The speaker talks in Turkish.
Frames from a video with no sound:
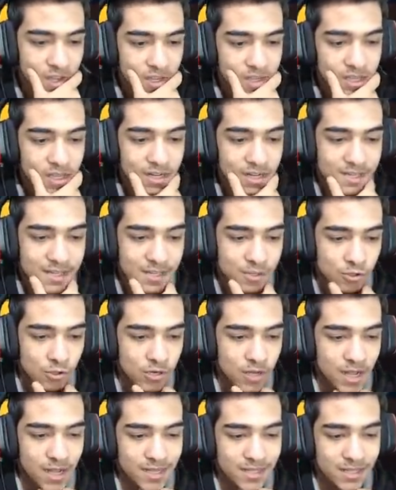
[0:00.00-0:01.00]
Yeni
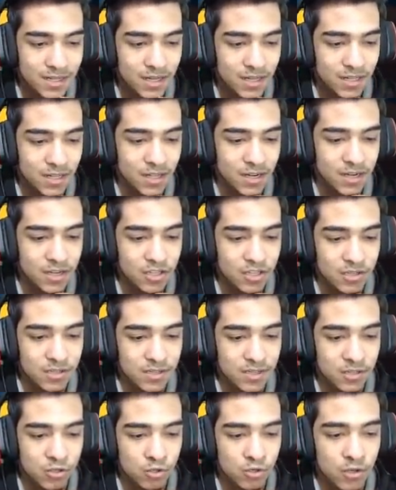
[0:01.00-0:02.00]
sezon hazırlıkları için
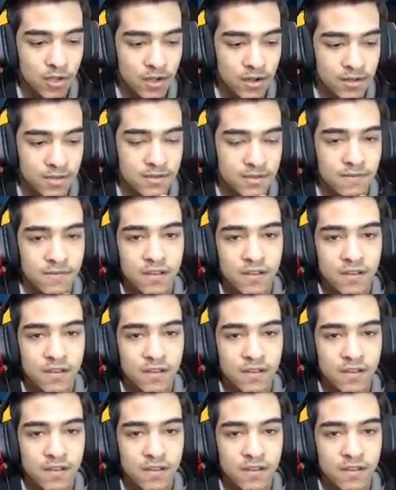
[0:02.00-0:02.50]
sezon arası